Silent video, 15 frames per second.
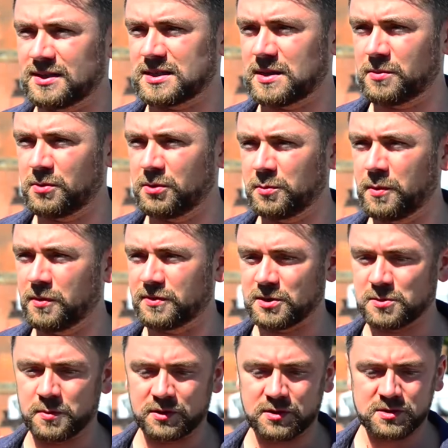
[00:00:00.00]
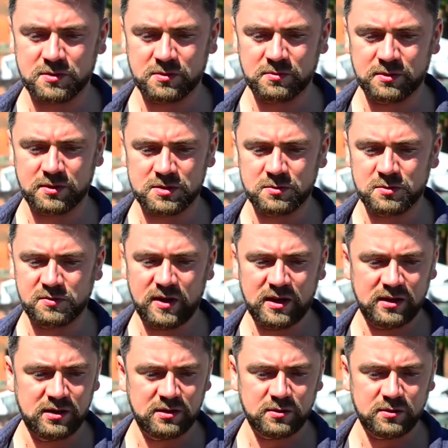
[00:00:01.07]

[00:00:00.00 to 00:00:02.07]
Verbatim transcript: tę samą odpowiedź, bo to są, bo to są dźwięki,